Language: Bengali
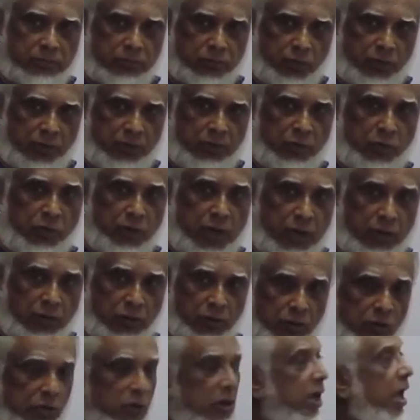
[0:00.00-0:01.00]
করে ঢোকানো
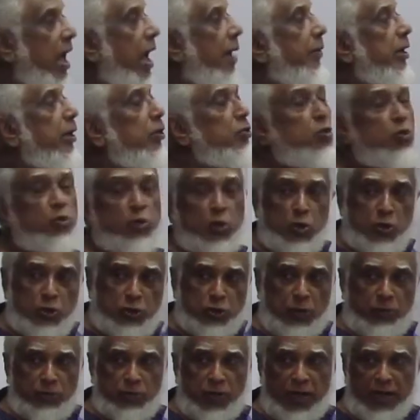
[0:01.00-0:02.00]
হলো নতুন
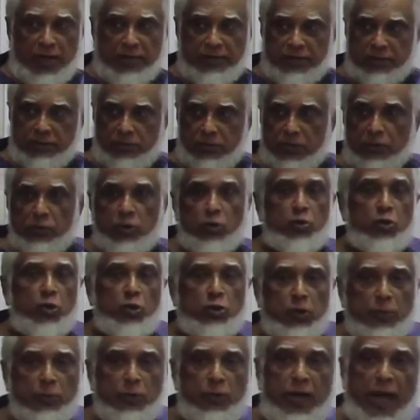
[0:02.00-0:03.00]
শব্দ আনা যেত
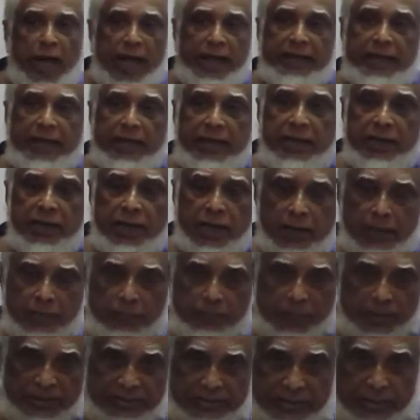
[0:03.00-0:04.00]
নতুন শব্দ না এনে
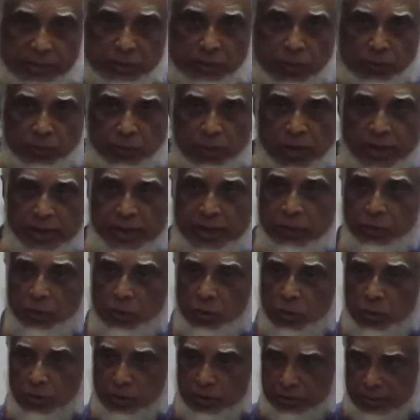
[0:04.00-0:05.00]
বেসিক শব্দটাকে
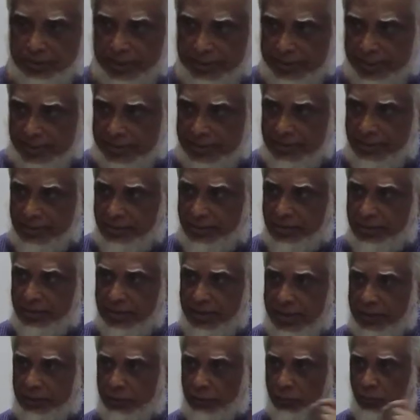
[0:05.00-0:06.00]
রুট থেকেই
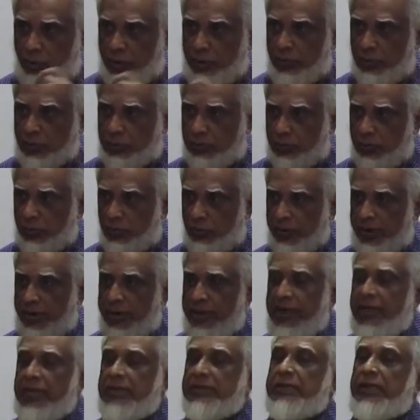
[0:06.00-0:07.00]
একটু পরিবর্তন করে
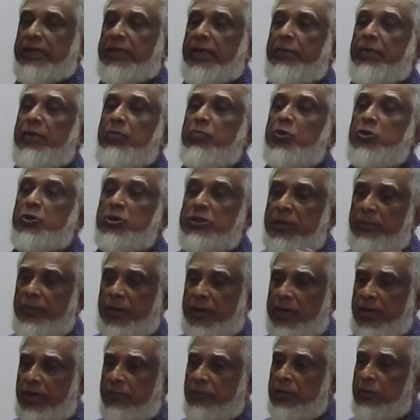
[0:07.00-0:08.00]
যাতে আপনি বুঝতে
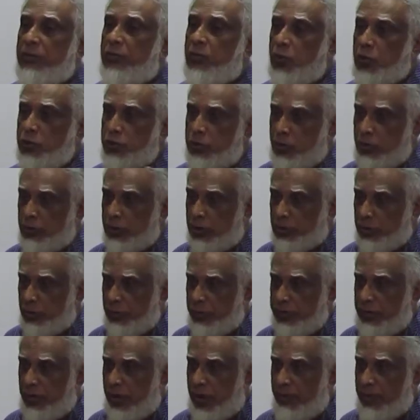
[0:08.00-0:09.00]
পারেন আপনার মুখস্থ করতে
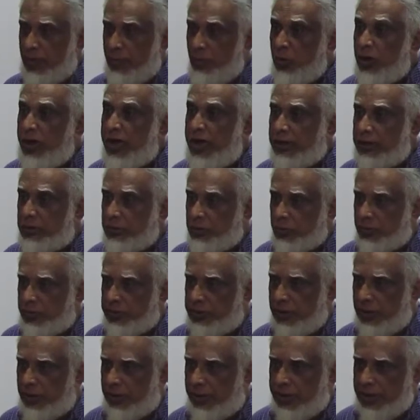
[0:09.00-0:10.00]
সুবিধা হয় বা মনে রাখতে
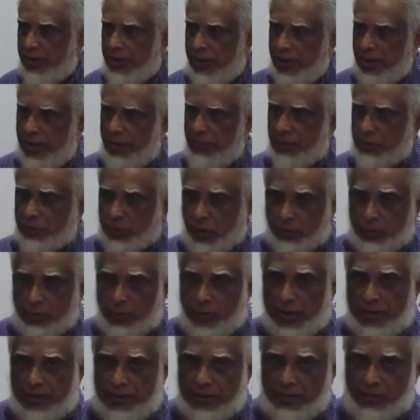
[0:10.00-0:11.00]
সুবিধা হয় ও
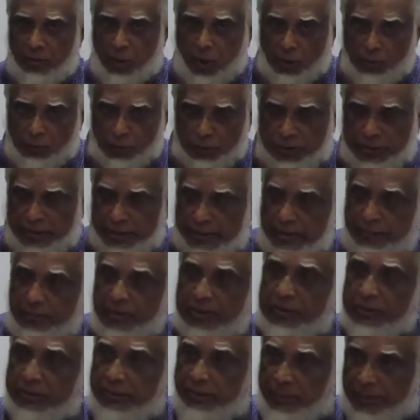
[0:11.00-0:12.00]
শব্দভাণ্ডার অল্প থেকেই
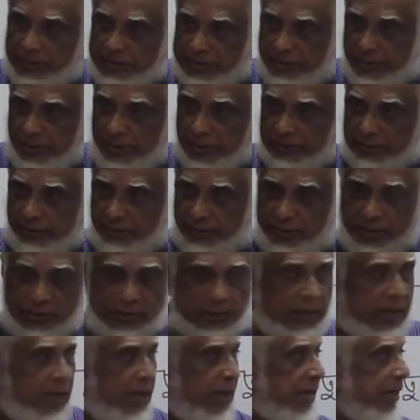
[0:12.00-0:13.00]
আপনি যাতে বেশি বানাতে পারেন
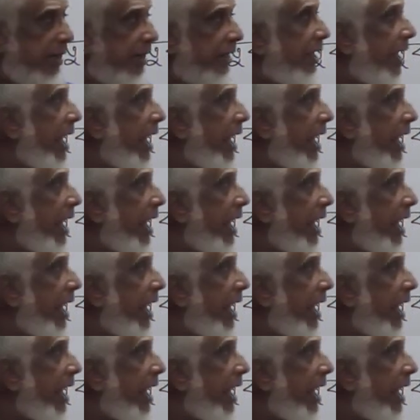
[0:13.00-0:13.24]
ঠিক